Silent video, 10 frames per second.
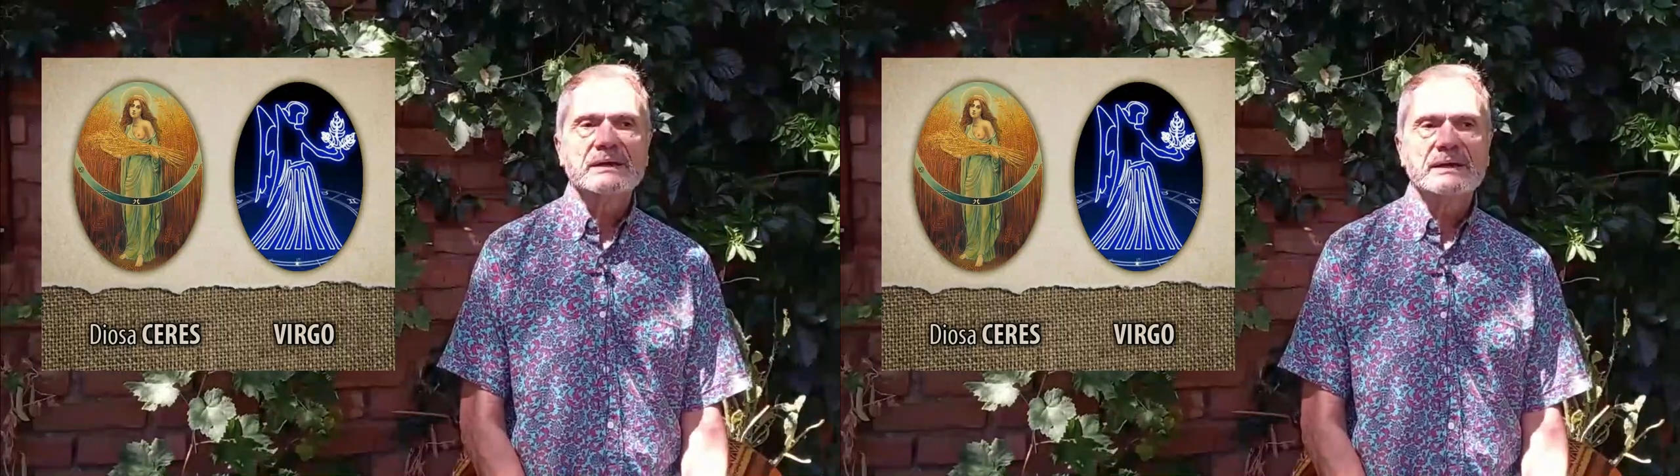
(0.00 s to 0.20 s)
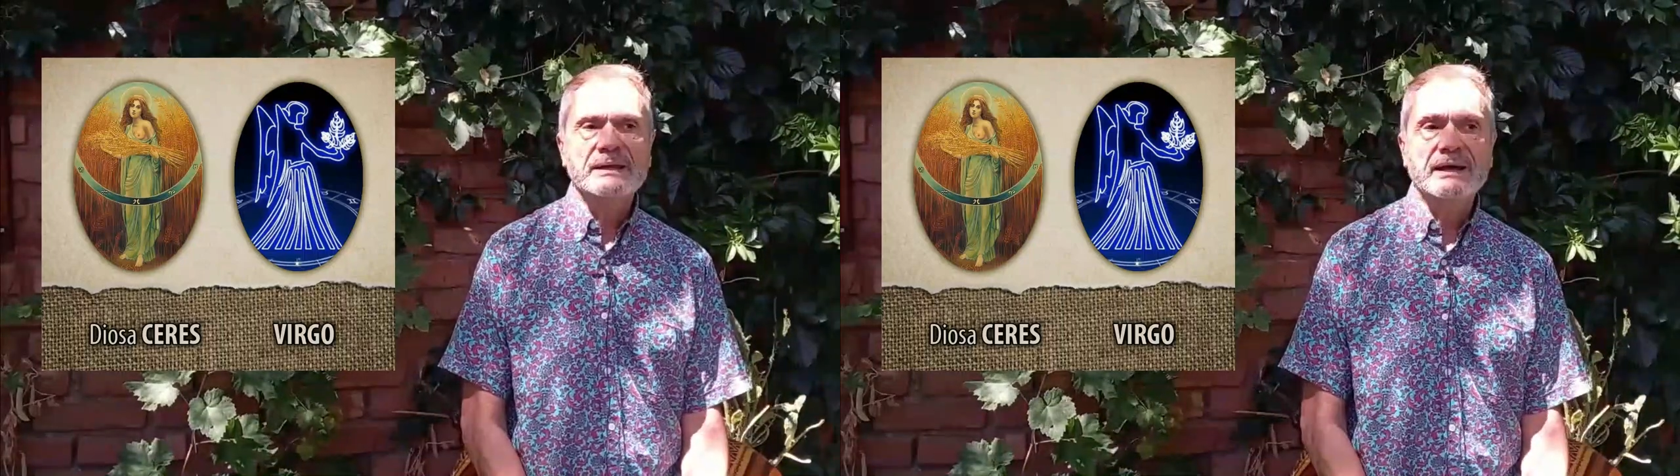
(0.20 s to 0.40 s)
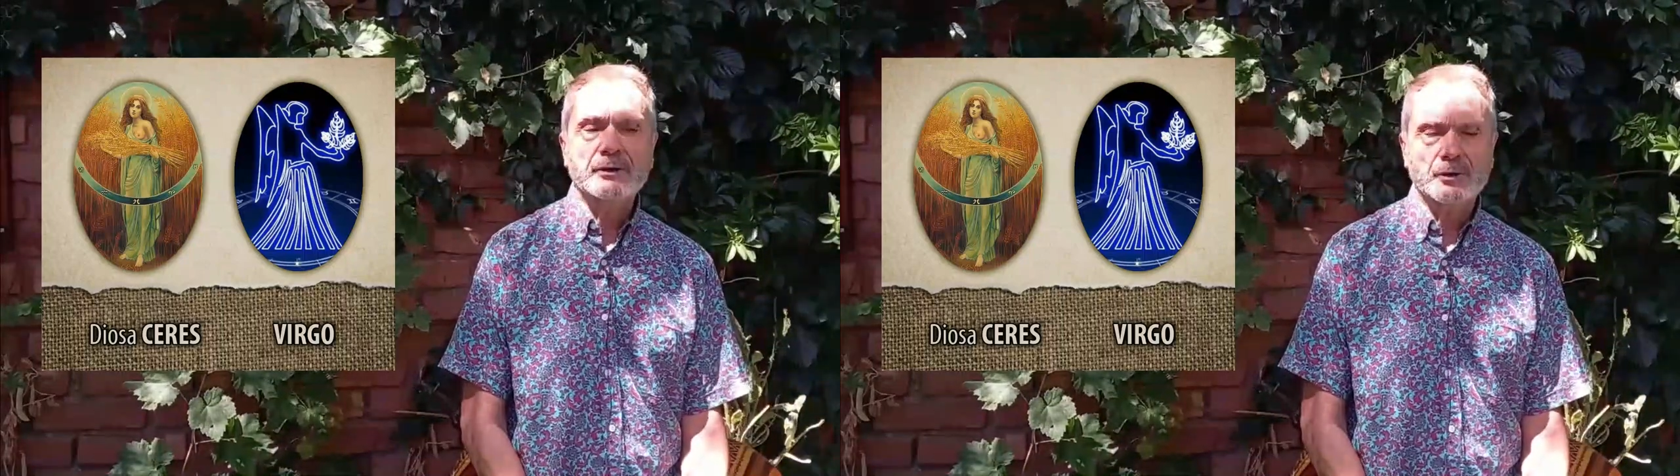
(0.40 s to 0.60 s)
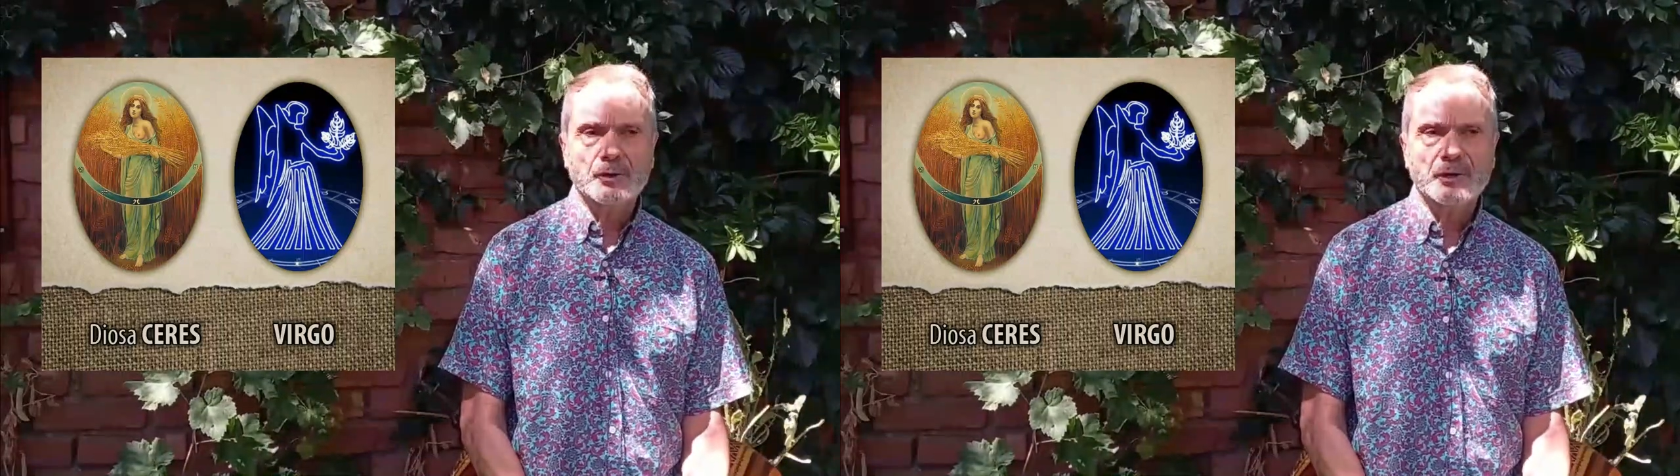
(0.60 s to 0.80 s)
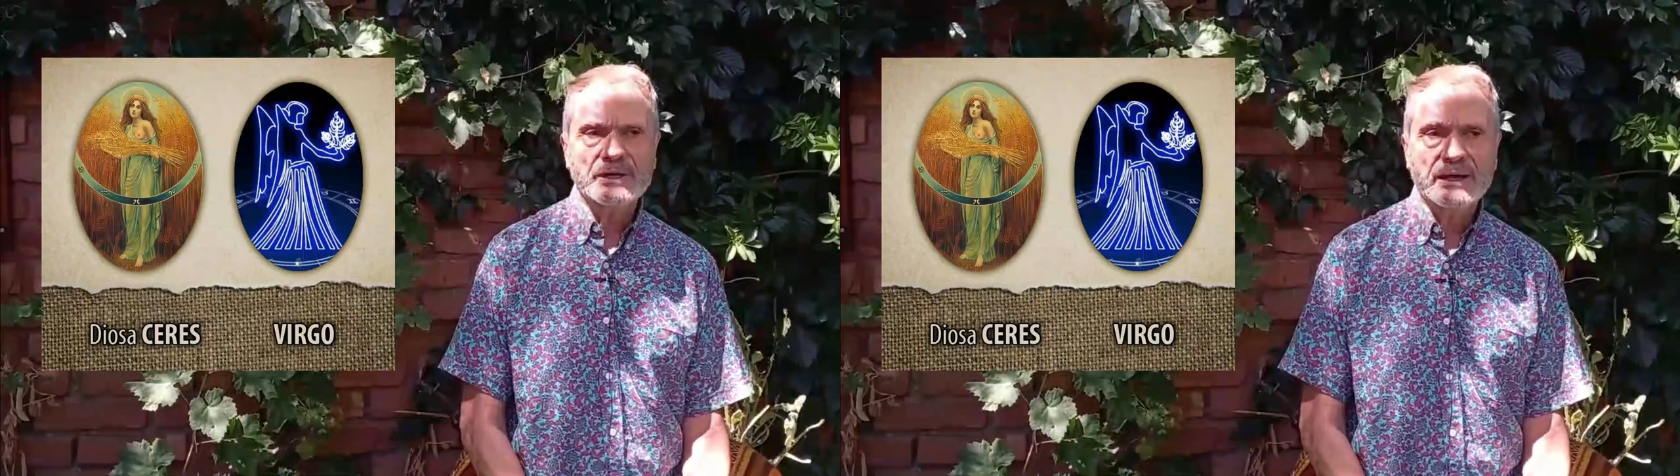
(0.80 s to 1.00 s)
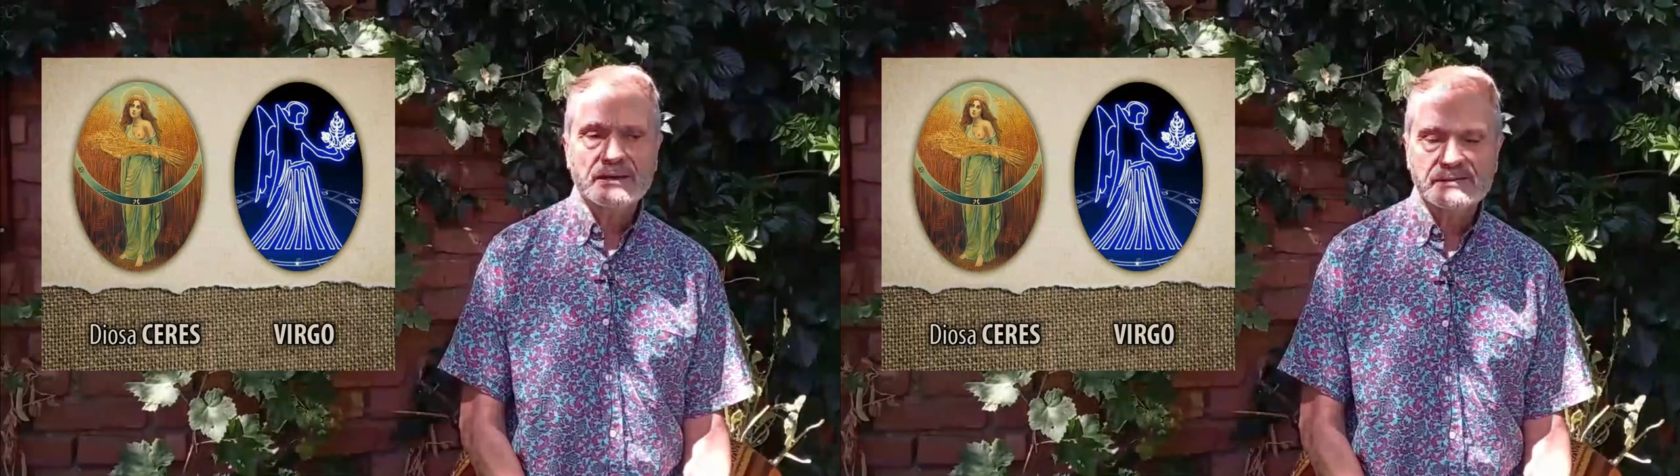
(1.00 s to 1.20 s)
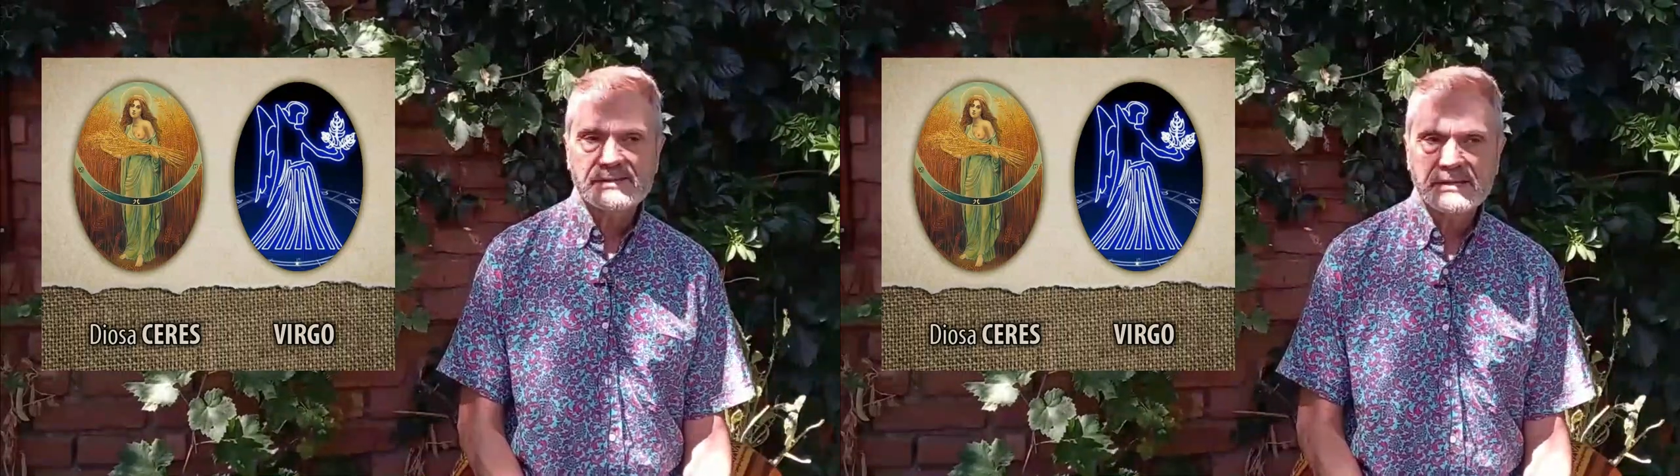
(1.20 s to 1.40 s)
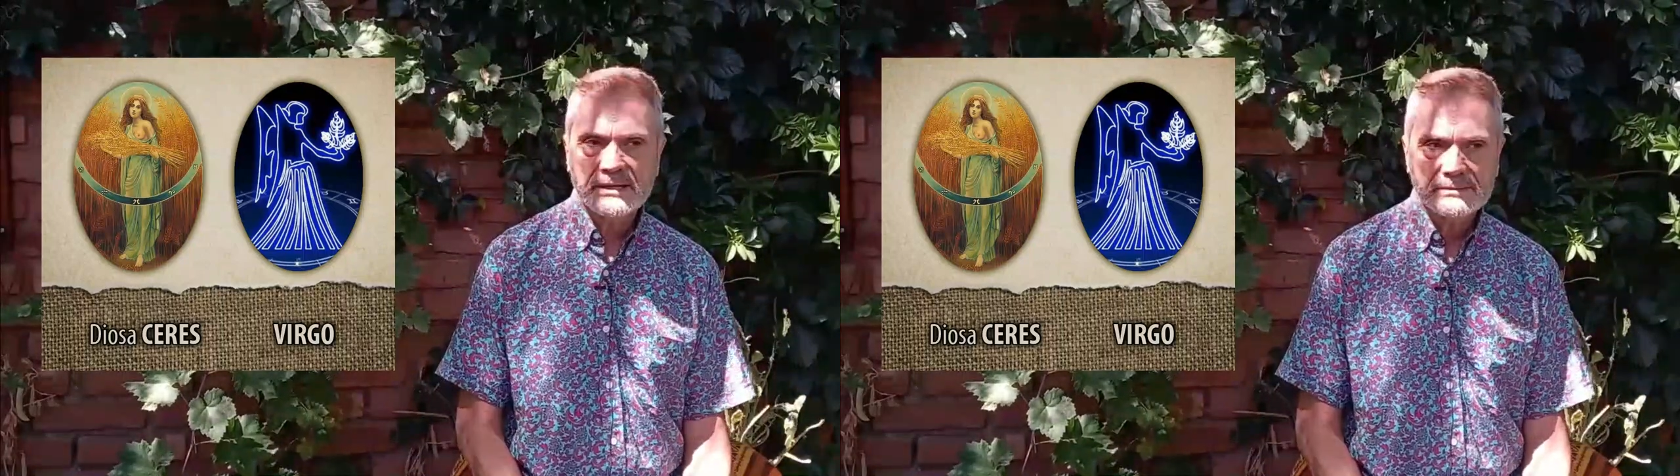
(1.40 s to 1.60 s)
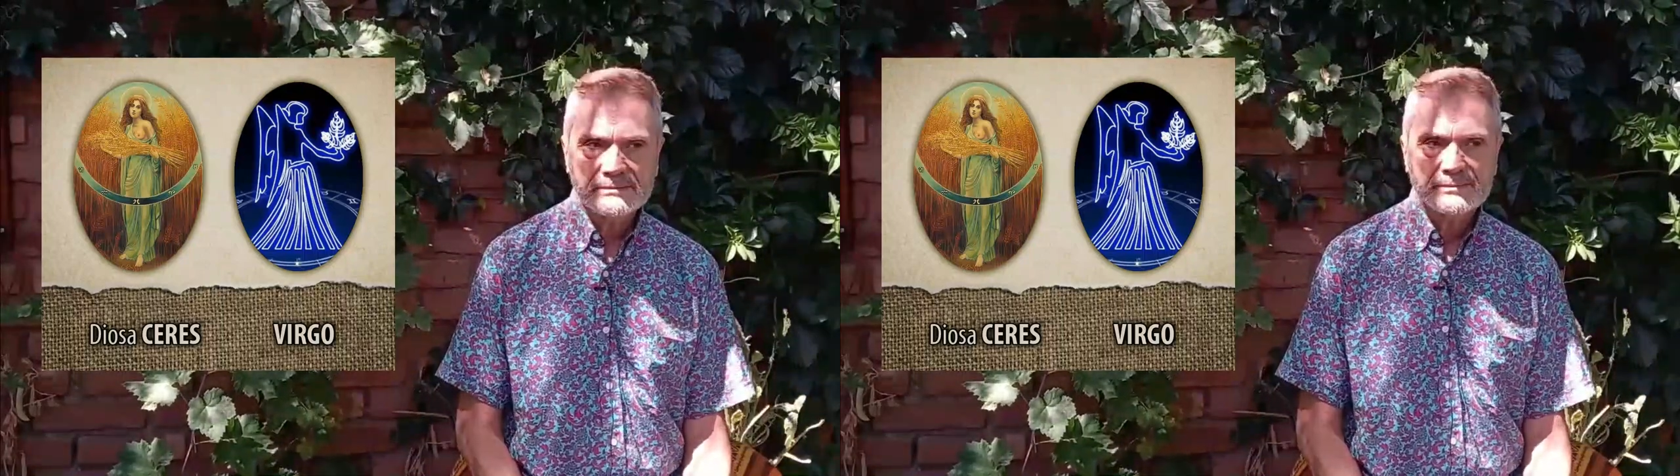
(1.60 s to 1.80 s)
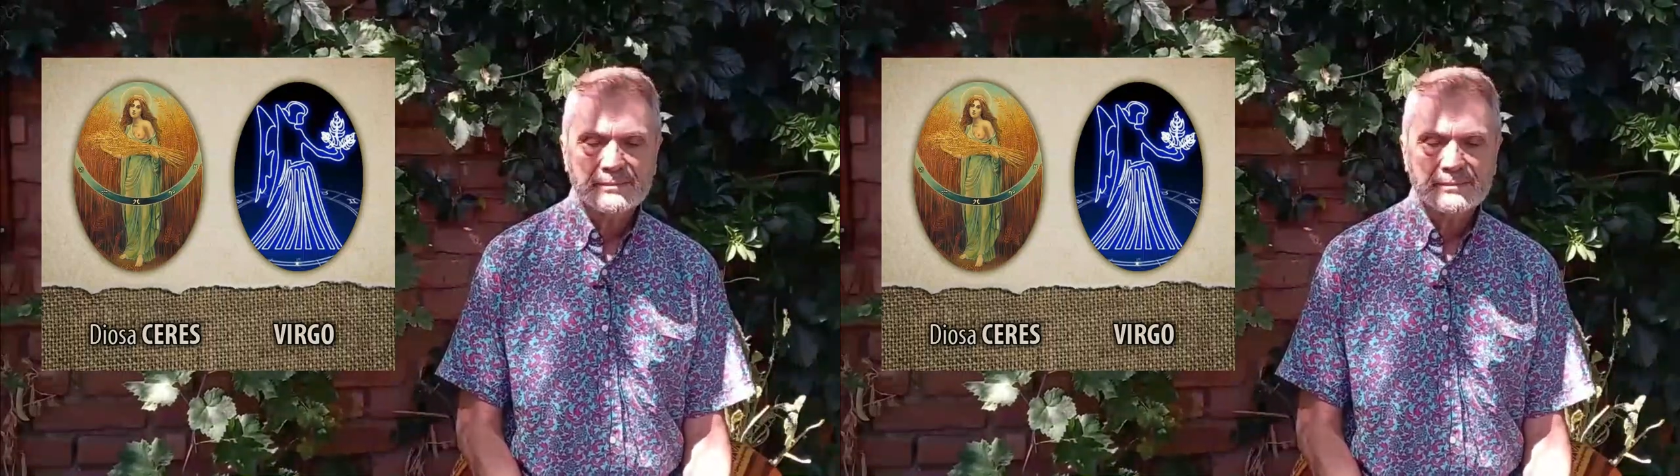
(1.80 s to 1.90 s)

el arroz en Asia,